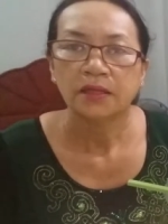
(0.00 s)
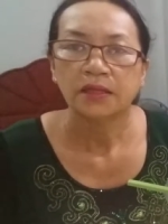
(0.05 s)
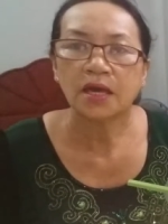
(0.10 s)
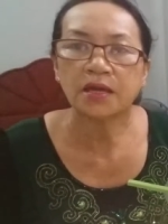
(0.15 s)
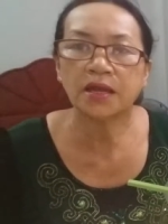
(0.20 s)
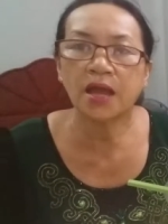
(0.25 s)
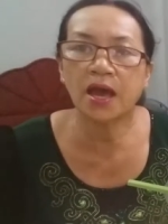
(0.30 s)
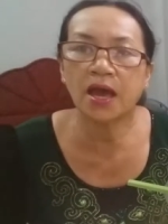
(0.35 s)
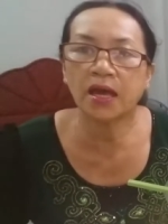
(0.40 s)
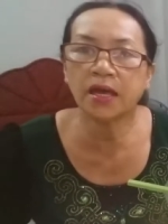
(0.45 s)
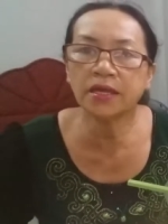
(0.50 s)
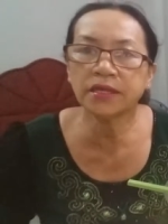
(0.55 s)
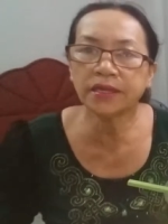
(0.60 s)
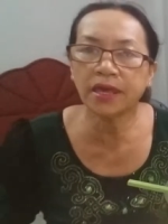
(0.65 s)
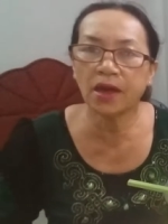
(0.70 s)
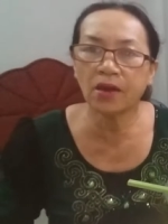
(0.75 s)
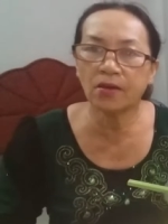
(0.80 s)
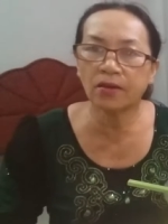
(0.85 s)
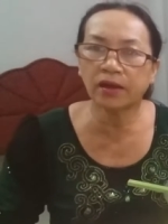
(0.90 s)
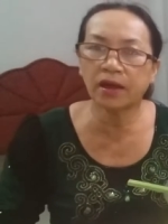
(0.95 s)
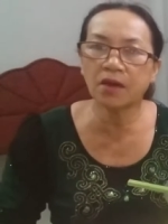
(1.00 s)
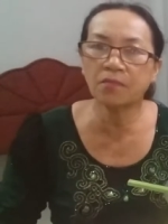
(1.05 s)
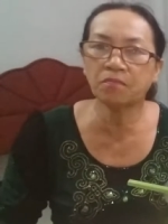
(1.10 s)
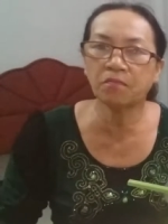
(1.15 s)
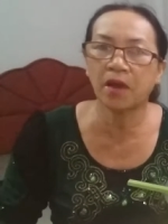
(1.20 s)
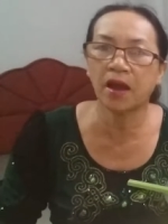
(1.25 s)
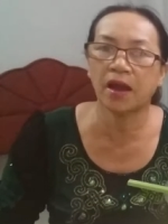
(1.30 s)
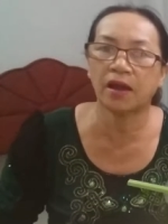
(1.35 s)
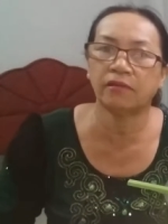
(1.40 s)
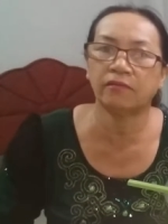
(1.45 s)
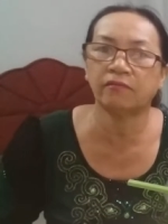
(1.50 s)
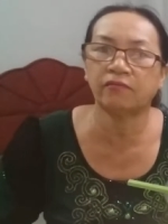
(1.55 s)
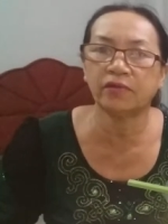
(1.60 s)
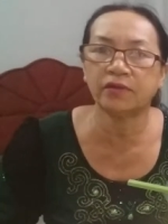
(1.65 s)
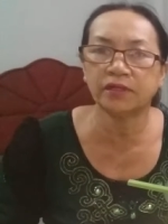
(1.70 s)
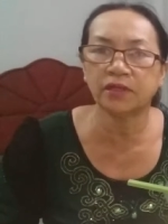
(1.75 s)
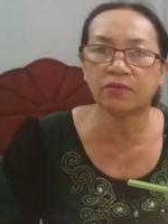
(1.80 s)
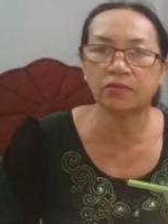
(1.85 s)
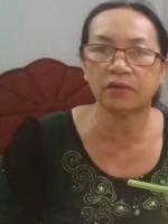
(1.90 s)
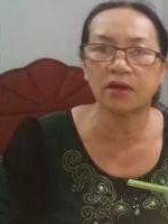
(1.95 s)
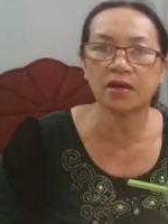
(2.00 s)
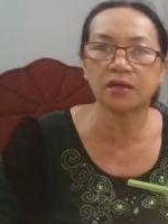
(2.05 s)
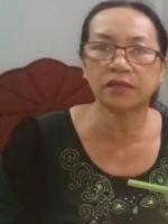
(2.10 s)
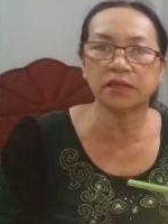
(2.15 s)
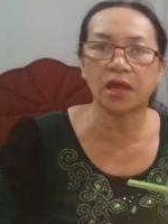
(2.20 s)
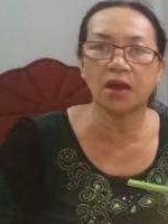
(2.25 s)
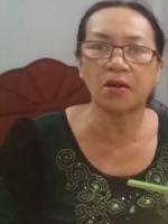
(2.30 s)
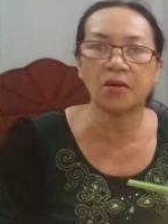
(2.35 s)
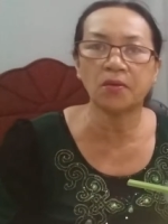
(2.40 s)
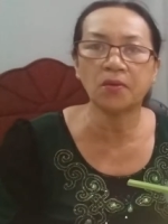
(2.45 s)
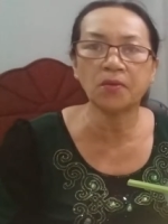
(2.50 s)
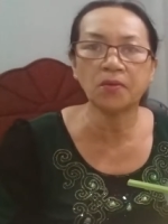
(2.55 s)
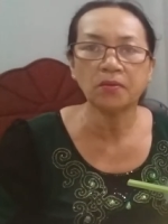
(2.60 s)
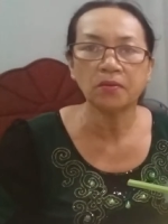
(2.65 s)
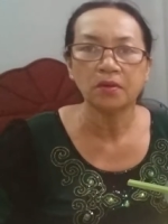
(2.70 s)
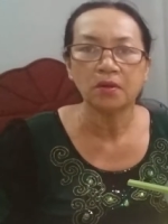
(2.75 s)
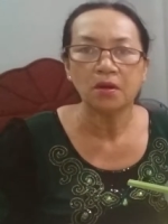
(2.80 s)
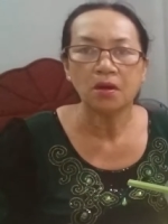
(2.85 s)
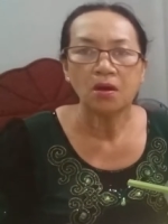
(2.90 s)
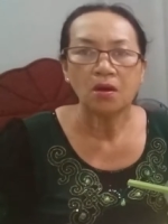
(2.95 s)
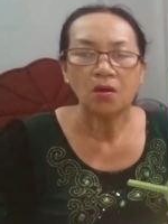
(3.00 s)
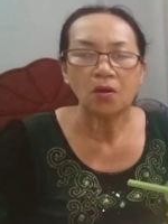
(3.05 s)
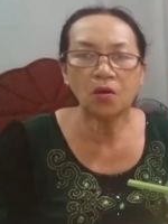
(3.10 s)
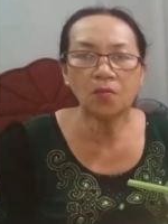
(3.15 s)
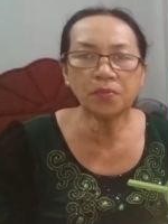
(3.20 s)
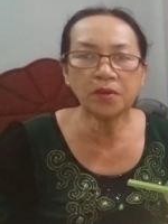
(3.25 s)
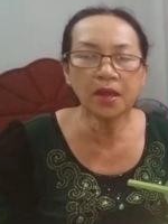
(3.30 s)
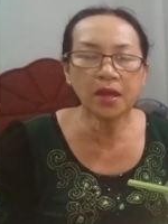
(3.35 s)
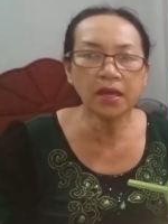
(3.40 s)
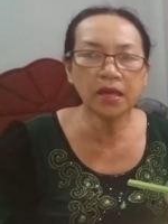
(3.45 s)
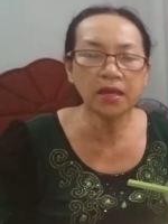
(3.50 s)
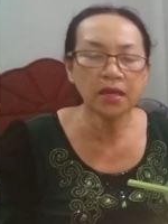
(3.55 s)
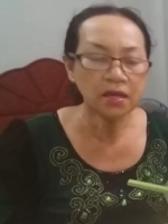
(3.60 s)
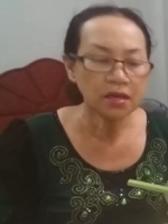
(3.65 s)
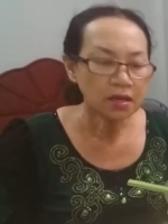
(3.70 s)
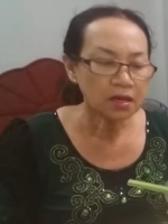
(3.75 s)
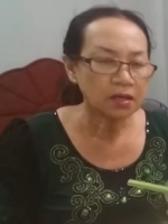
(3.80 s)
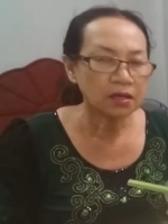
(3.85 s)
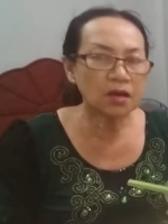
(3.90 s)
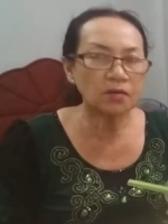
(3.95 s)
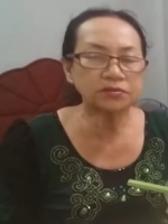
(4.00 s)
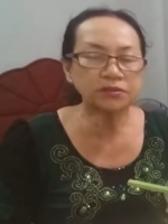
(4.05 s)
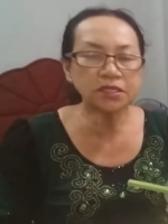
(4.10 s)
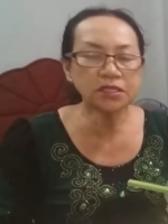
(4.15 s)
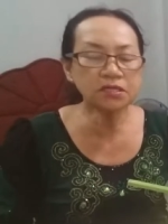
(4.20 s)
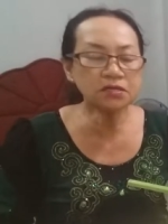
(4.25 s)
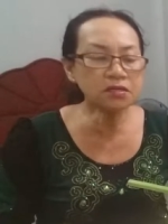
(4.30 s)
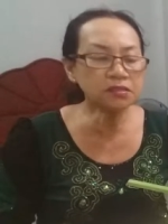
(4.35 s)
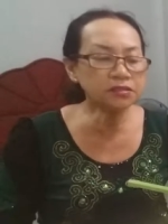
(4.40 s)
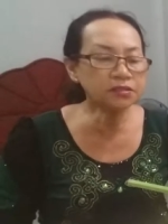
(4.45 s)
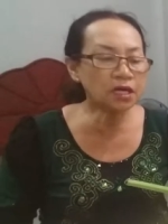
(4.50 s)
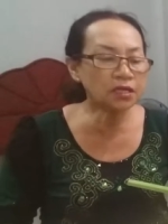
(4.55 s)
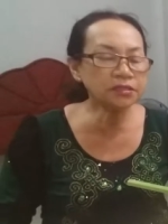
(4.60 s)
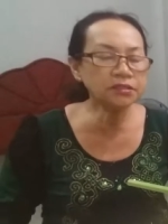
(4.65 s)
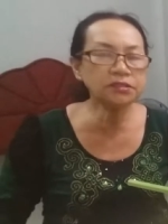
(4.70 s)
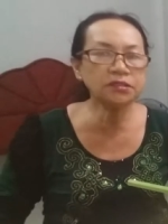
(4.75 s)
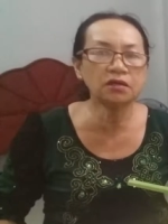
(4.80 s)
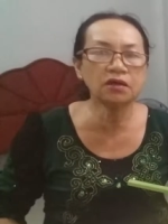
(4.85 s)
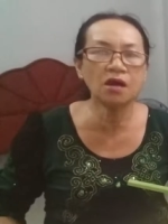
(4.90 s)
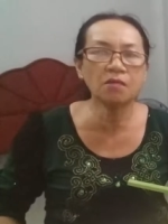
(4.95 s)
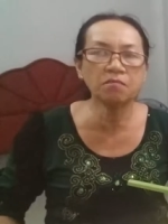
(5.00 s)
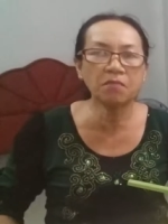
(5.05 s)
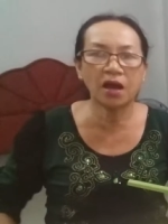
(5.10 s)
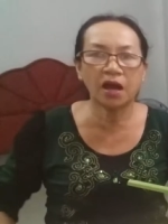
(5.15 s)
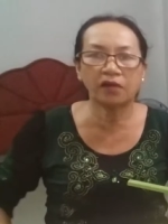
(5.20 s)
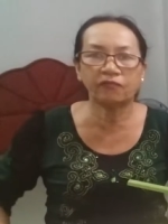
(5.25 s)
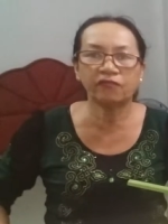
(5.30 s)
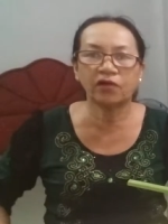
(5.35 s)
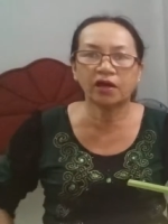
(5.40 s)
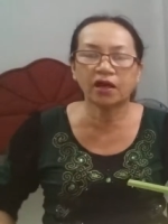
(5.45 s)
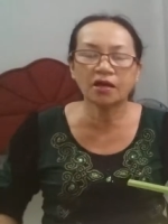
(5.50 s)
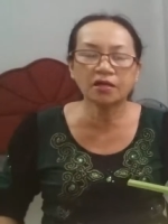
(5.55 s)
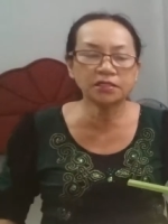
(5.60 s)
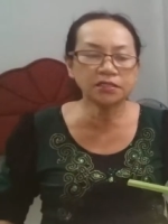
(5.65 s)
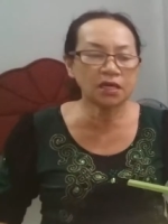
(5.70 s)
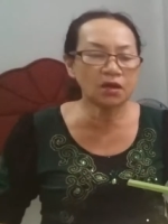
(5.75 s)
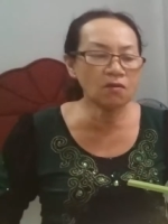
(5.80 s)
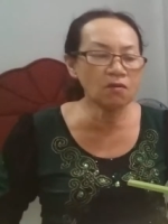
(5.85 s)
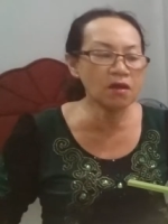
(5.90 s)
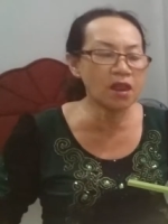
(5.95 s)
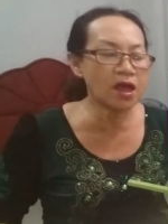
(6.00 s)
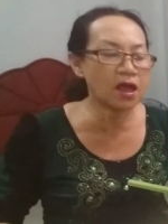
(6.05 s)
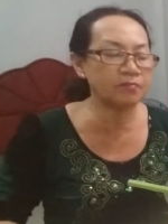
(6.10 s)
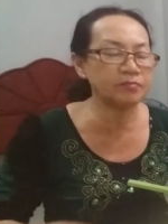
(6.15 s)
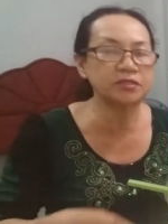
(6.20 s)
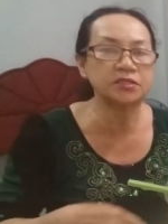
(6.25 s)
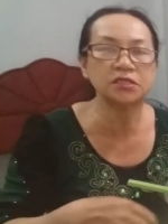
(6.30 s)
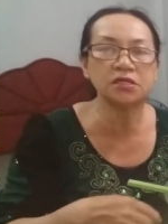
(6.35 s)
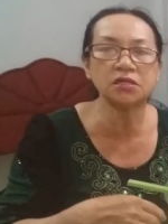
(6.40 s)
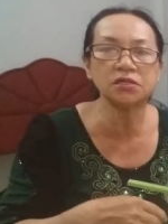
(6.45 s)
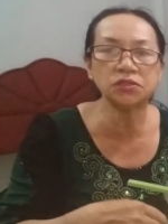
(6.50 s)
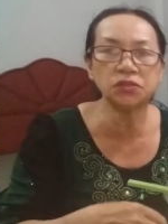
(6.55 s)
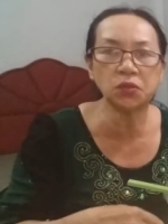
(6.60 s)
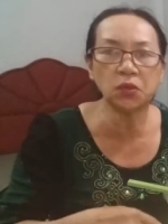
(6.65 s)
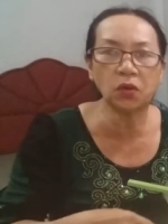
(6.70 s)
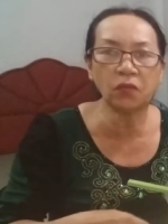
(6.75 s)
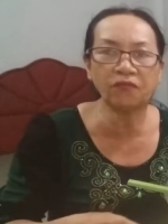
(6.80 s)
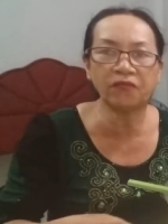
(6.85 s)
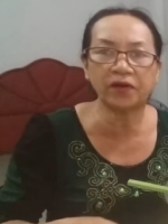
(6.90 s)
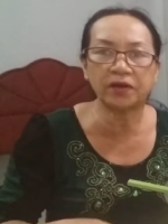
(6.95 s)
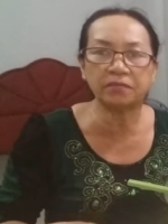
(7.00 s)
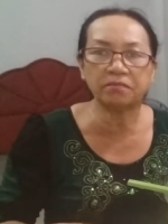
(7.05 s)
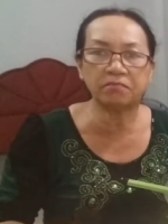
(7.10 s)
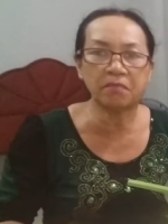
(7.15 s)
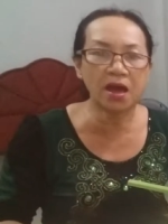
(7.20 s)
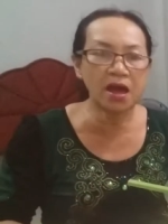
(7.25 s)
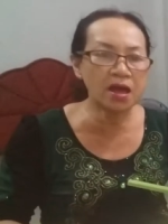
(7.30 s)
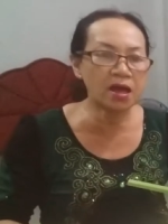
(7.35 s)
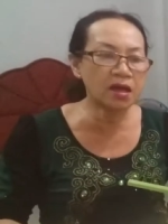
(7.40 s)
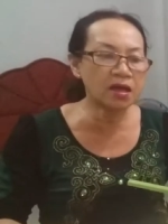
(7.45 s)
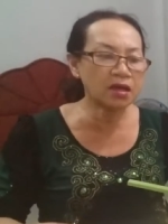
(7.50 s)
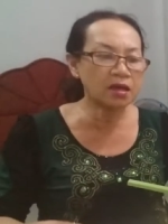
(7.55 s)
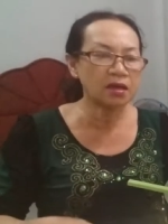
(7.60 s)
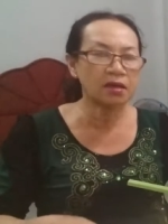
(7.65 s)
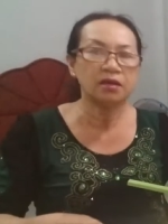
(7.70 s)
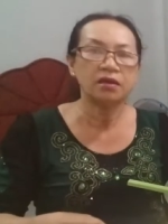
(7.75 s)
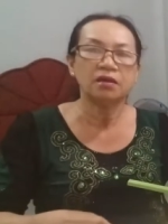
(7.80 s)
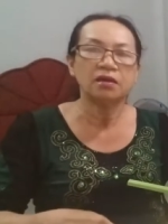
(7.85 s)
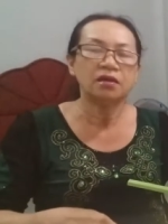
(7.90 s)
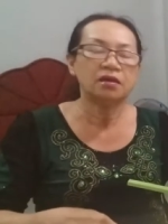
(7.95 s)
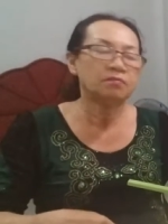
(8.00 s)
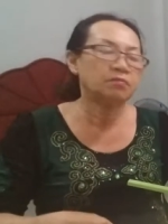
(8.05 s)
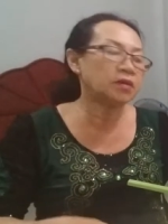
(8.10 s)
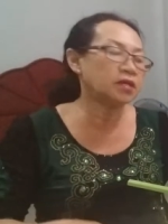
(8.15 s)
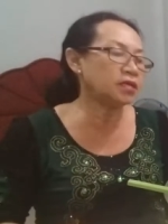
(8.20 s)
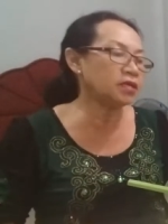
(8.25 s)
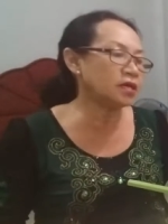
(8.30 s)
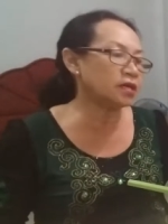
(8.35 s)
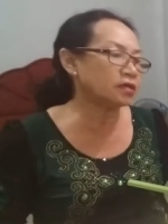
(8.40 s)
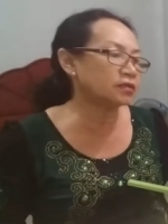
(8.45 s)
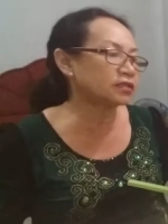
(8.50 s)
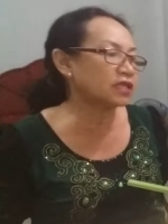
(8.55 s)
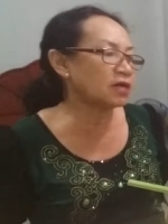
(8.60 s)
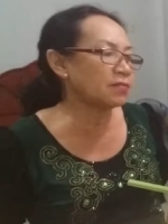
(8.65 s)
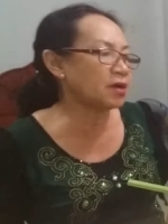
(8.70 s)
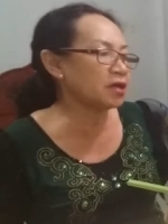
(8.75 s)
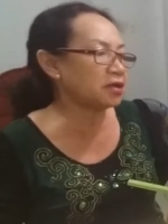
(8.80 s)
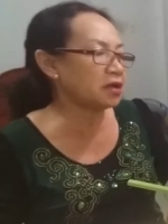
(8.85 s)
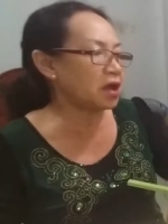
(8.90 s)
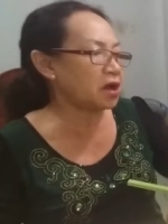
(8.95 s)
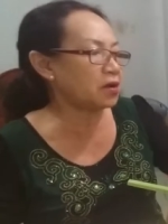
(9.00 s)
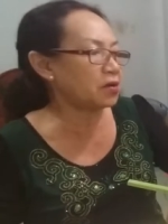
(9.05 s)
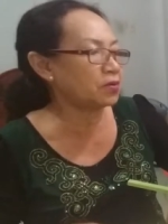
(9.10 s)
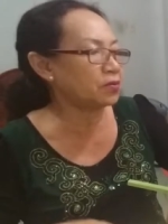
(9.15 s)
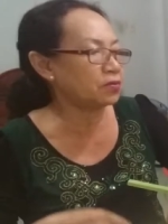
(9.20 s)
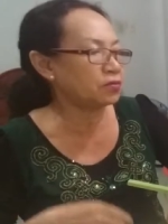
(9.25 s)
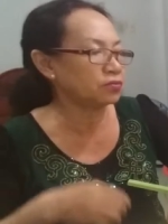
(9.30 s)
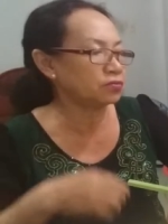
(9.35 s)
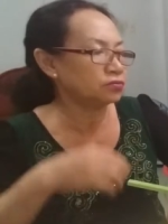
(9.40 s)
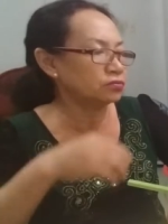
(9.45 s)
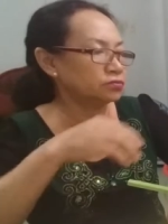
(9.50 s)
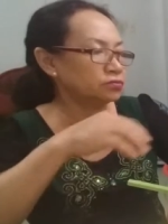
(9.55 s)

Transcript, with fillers: Thân ái chào các bạn và chào các cháu Hôm nay Ngọc sẽ hướng dẫn cho các bạn và các cháu làm sữa chua phần 3 Bây giờ ta bắt đầu